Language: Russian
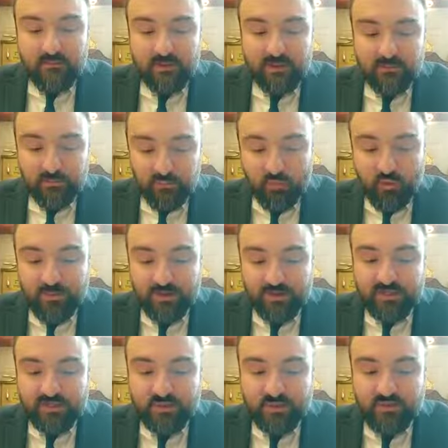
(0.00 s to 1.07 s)
Пилпуль э,
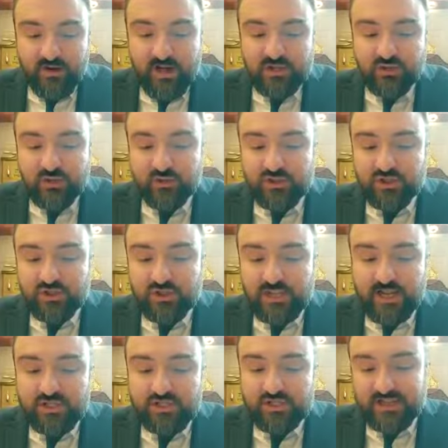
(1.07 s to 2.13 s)
подразумевает, что ты
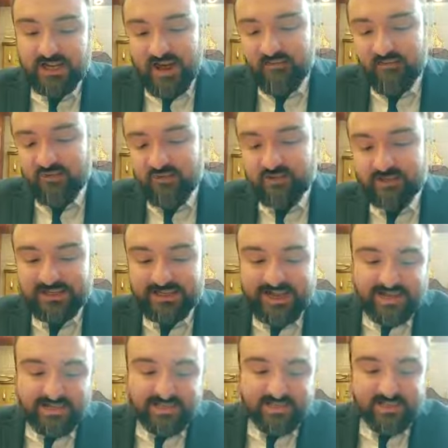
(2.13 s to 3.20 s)
начинаешь сравнивать
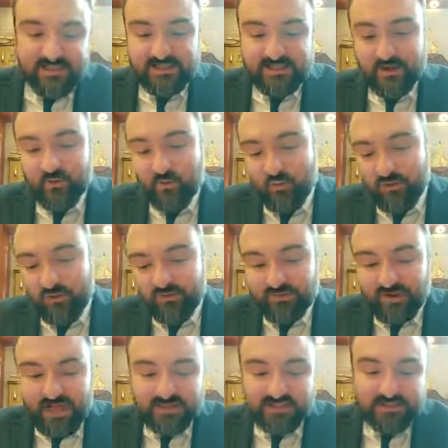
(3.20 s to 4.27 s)
разные законы в
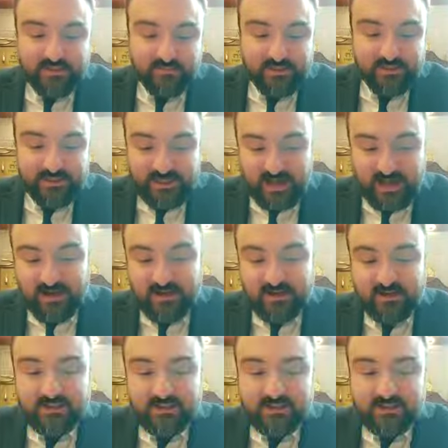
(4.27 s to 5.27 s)
разных местах